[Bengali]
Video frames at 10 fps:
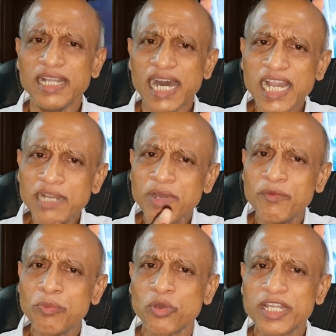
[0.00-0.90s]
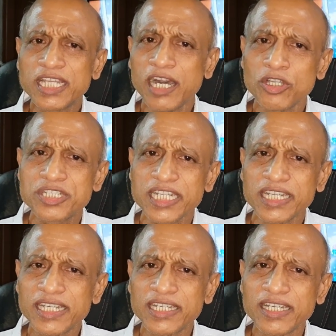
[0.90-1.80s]
নানানভাবে পরীক্ষা হচ্ছে
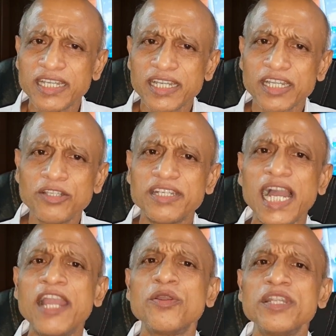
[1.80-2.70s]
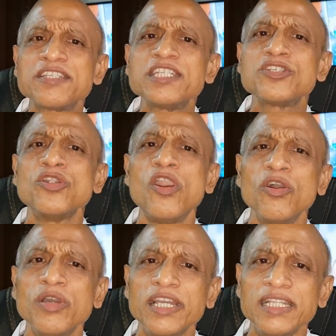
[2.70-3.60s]
কিন্তু ডায়াগনোসিস রং
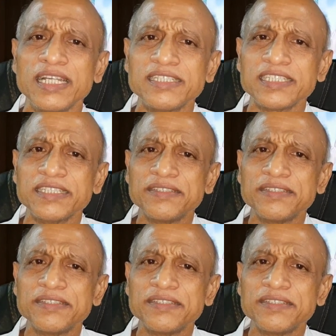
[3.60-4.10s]
হয়ে যাচ্ছে